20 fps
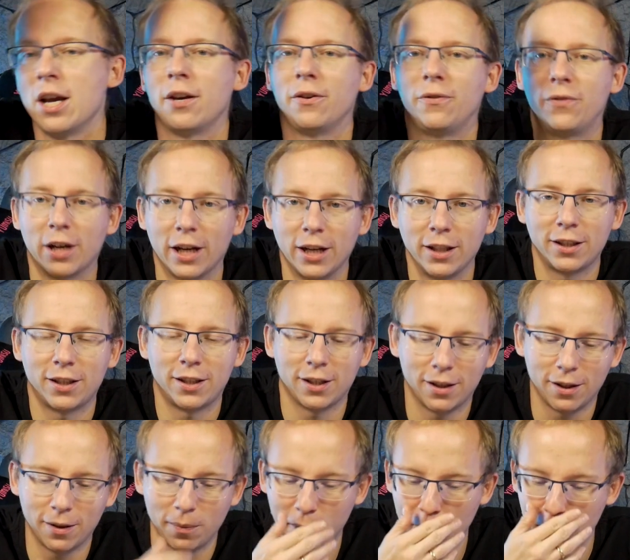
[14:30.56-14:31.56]
Więc
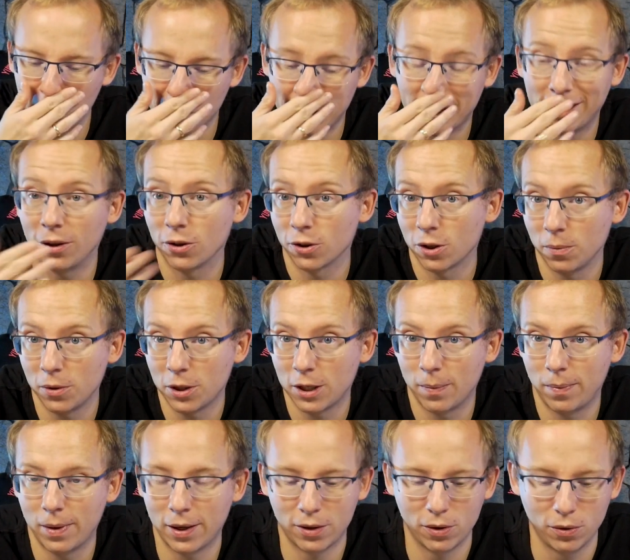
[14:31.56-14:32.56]
y, być może te osoby się
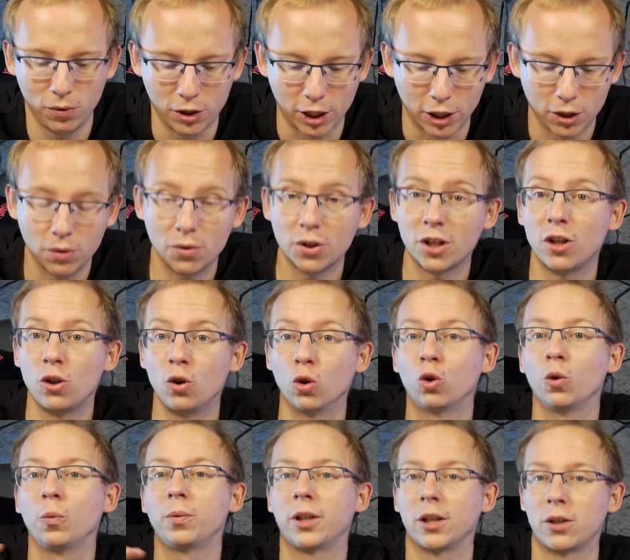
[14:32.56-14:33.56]
bardzo ucieszą, że
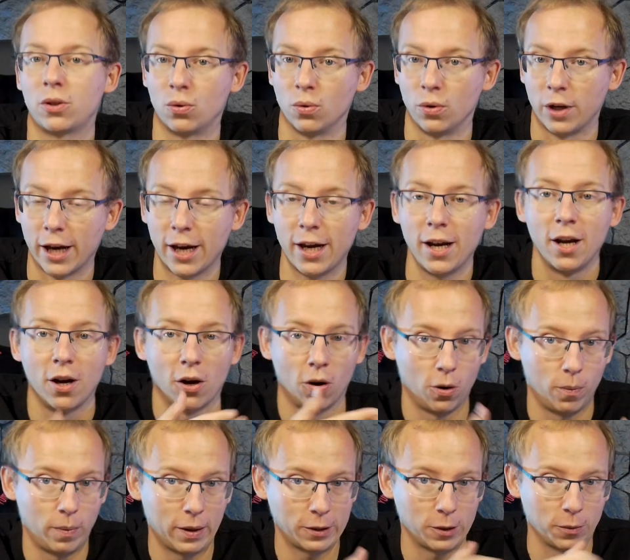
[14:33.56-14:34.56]
YouTube testuje,
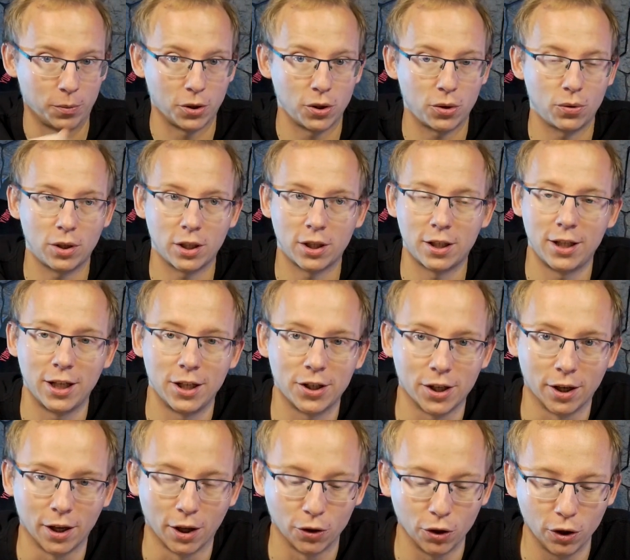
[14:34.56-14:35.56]
o bardzo proszę, to jest
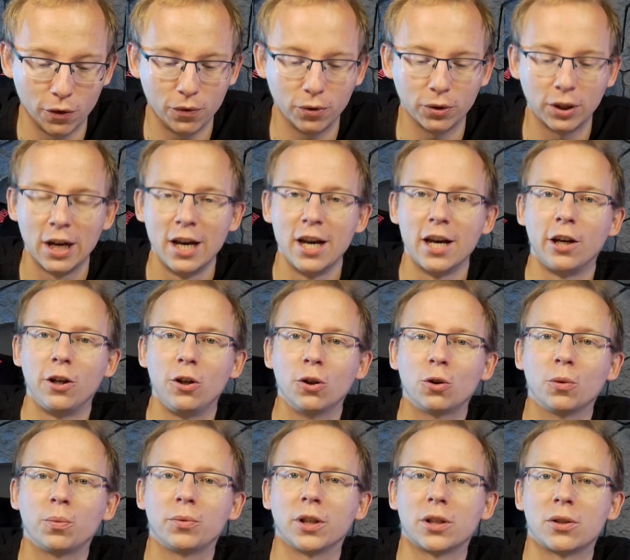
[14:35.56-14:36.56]
zdjęcie na dowód,
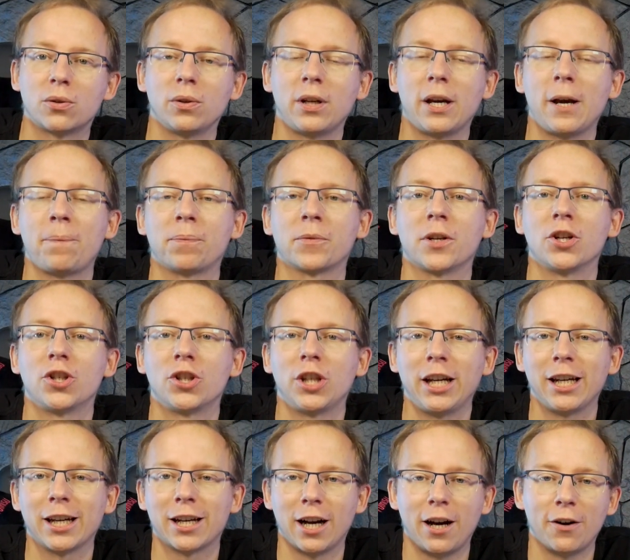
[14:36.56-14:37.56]
YouTube testuje
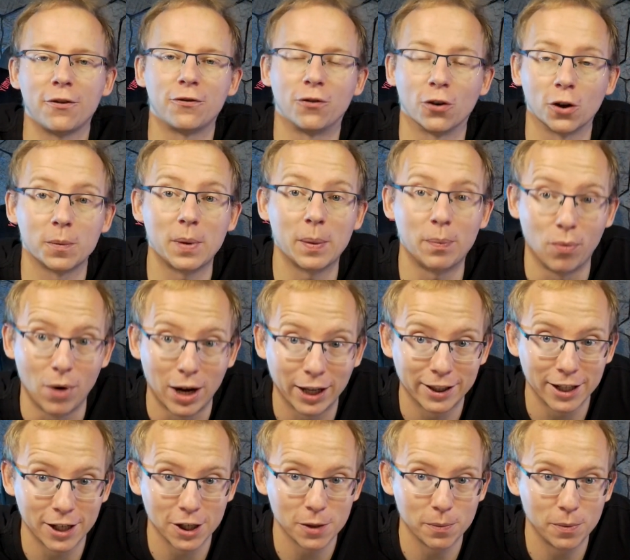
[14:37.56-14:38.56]
4K w formie
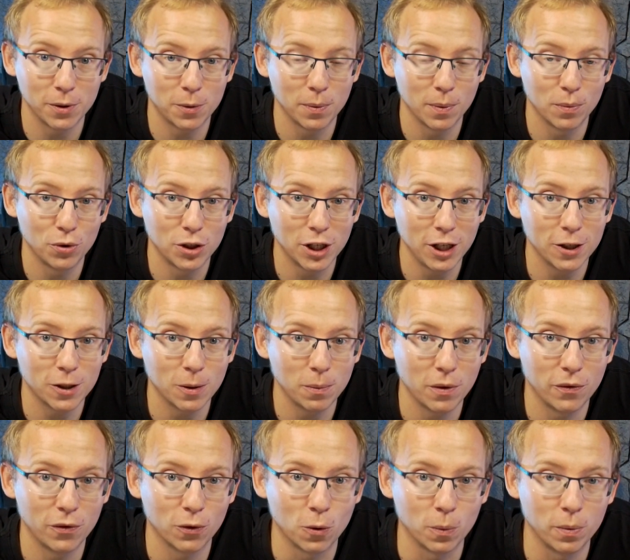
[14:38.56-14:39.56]
płatnej, żebyśmy musieli
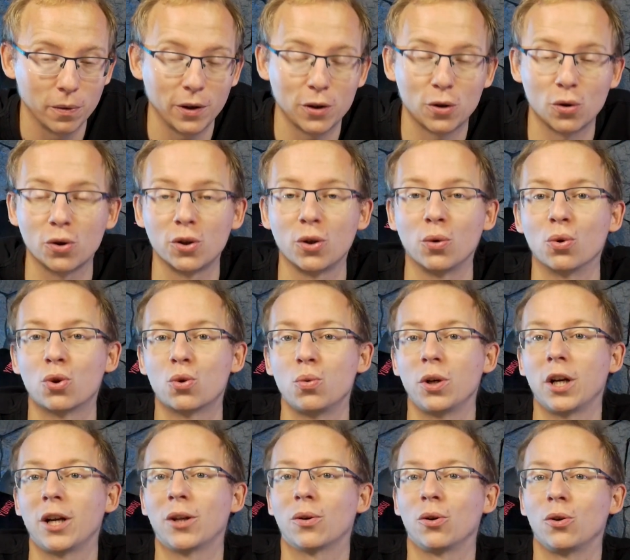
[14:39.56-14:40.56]
sobie wykupywać różne
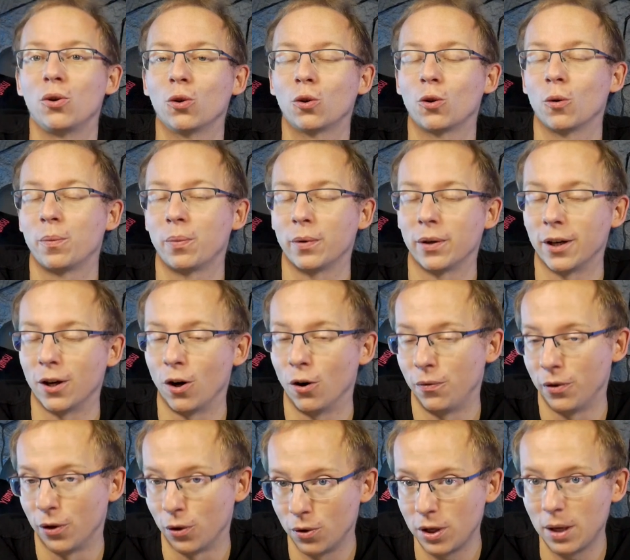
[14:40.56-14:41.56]
usługi, które YouTube e,
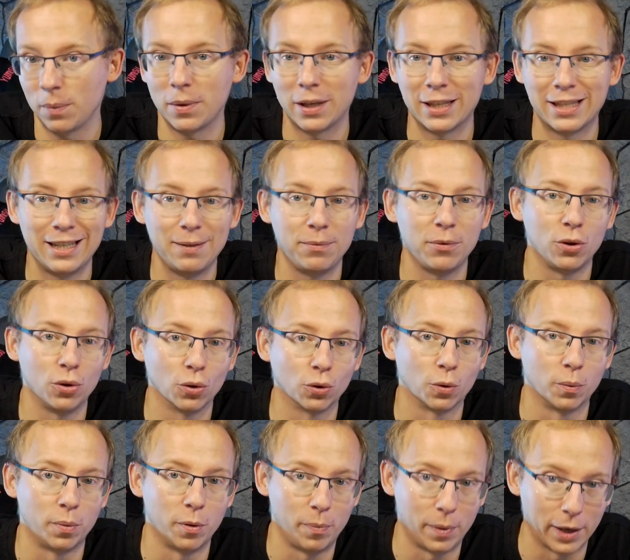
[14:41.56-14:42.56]
oferuje, między innymi
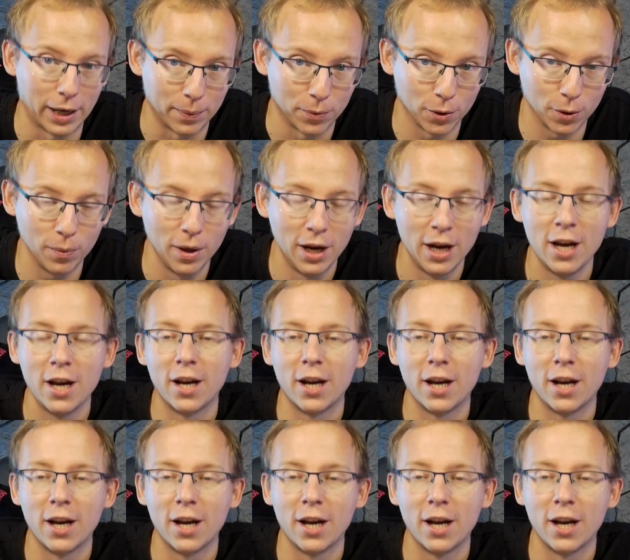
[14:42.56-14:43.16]
YouTube Premium.